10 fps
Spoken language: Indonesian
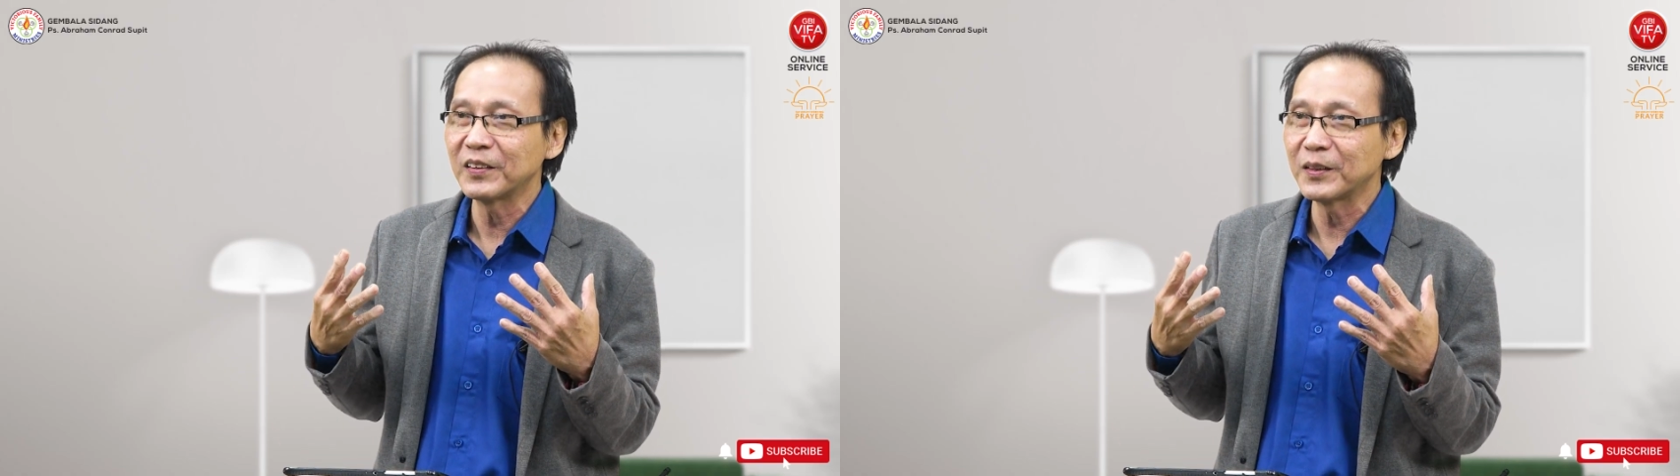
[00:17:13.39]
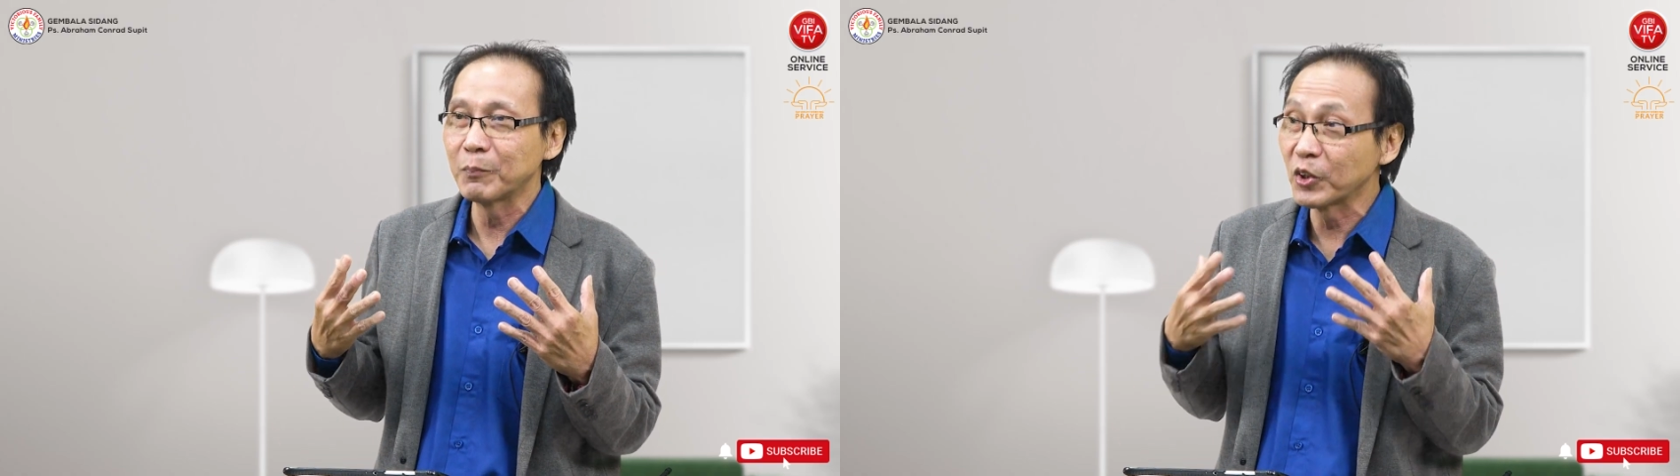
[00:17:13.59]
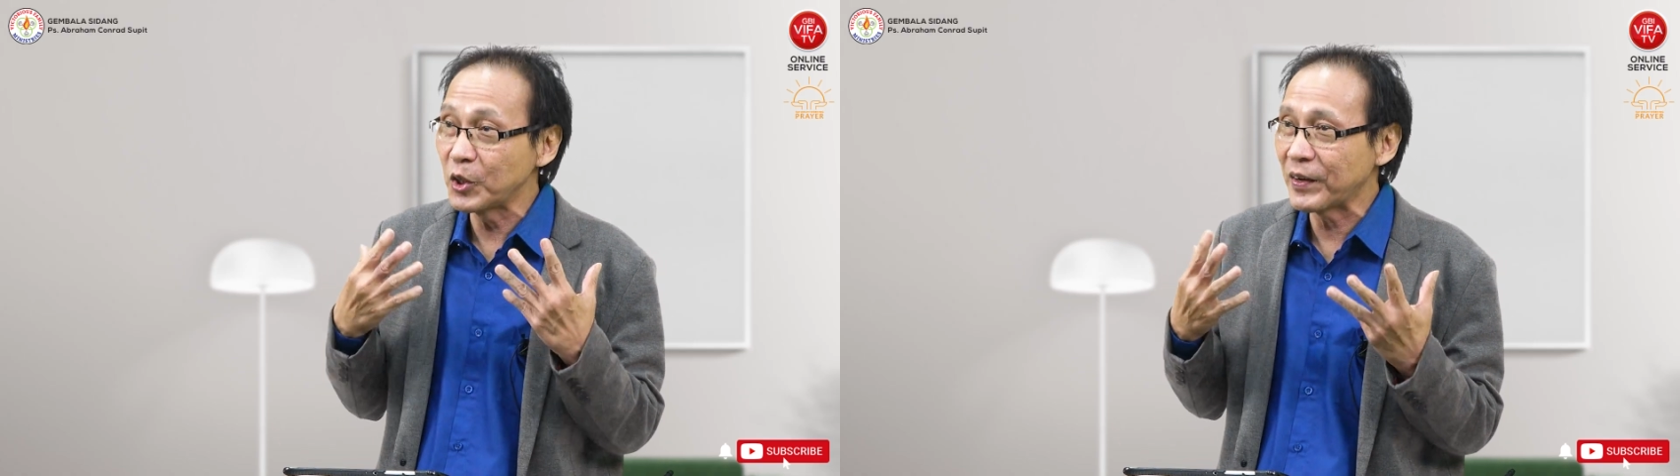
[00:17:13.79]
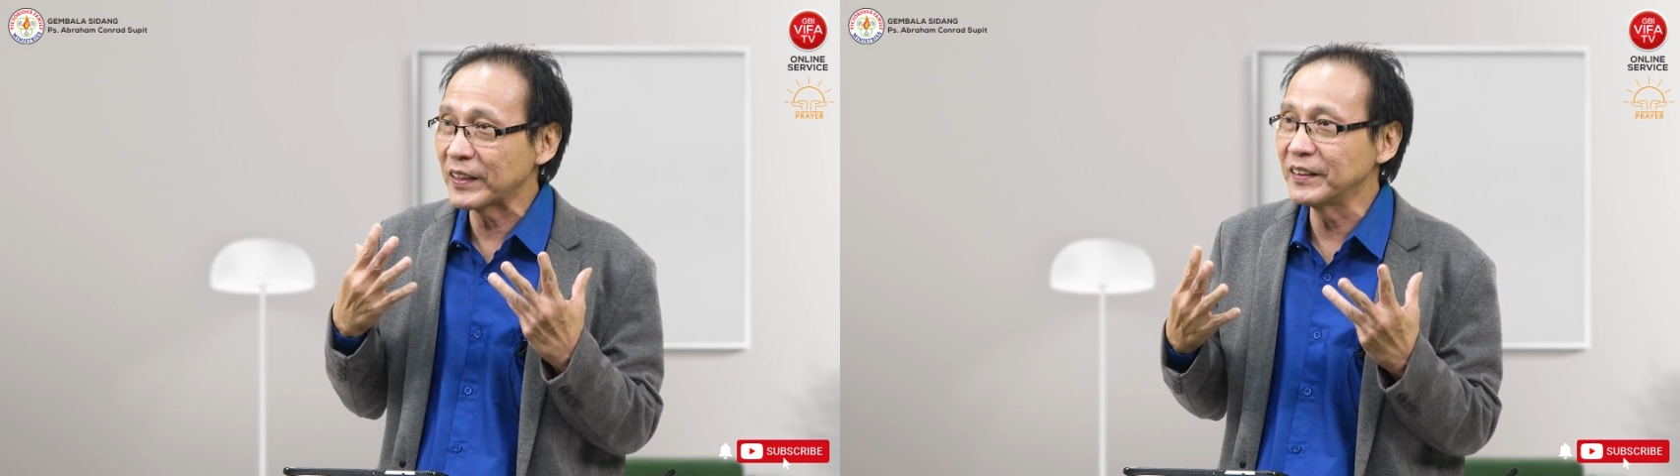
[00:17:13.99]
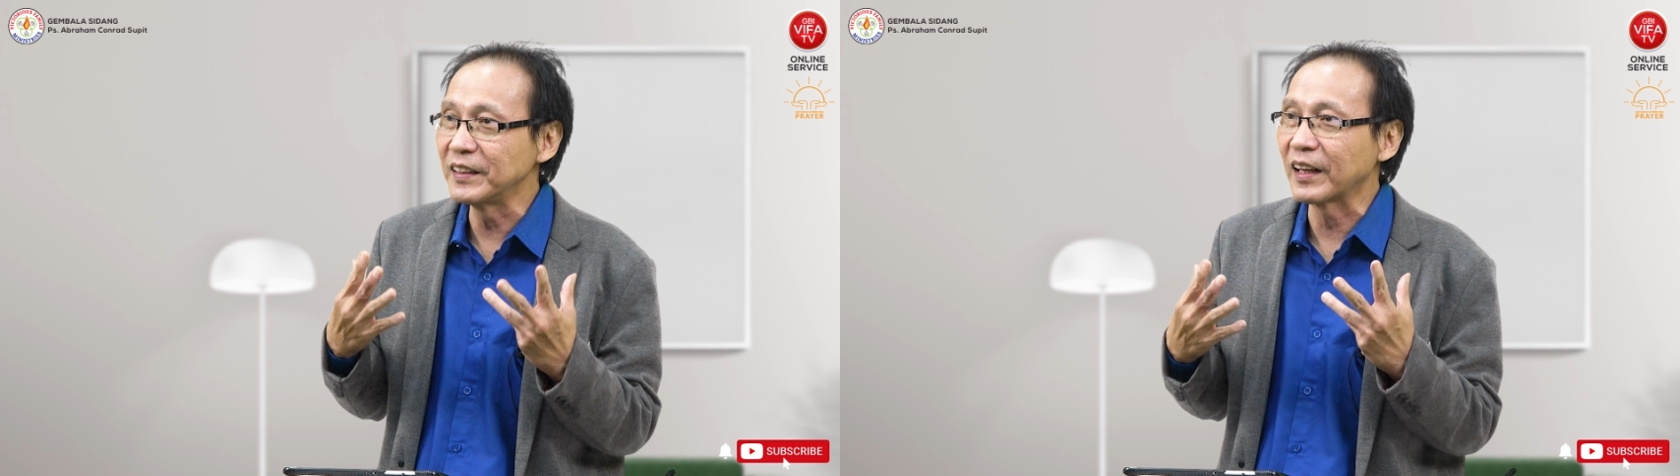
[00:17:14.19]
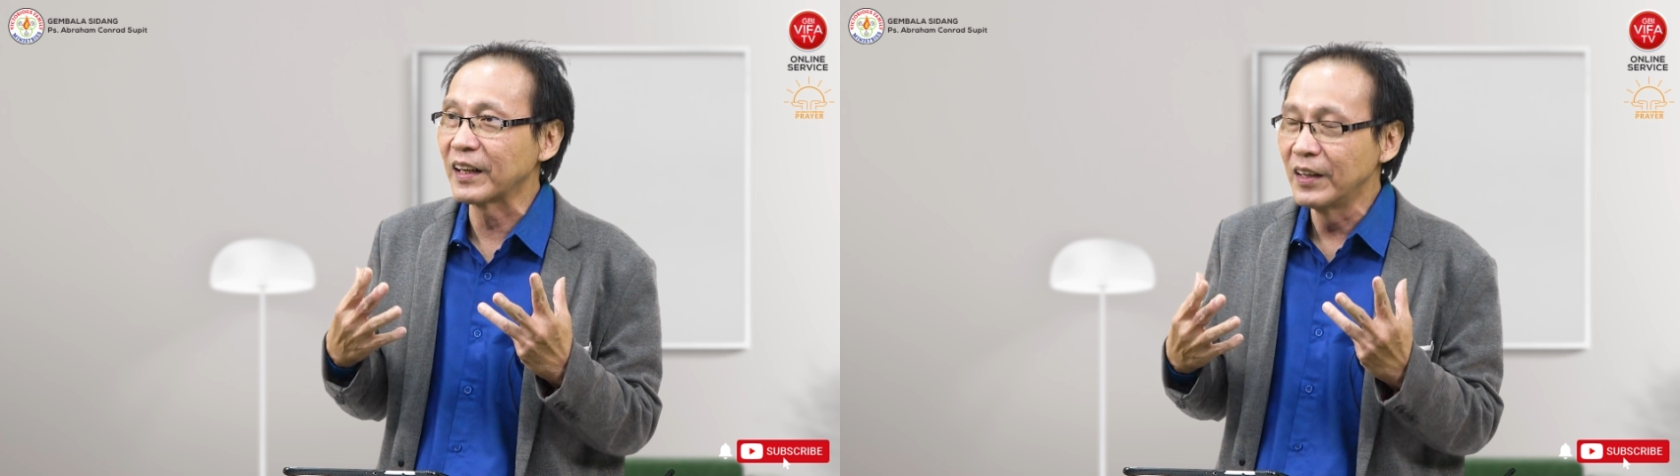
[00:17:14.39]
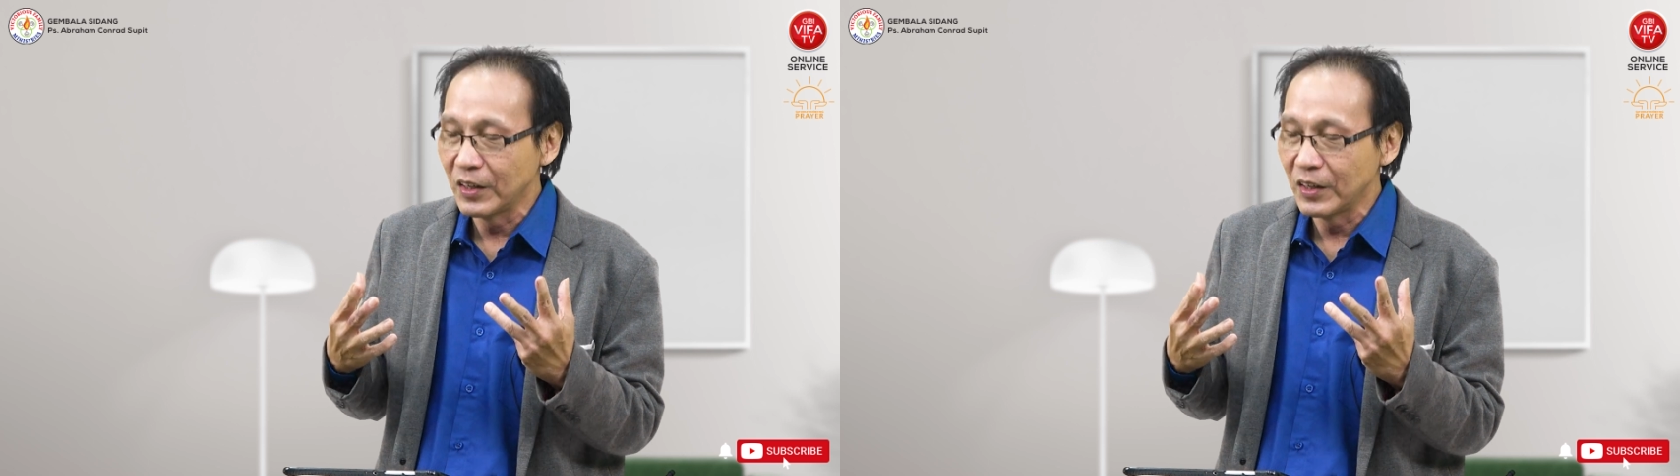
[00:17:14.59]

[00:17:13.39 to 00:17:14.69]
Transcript: e, motivasinya.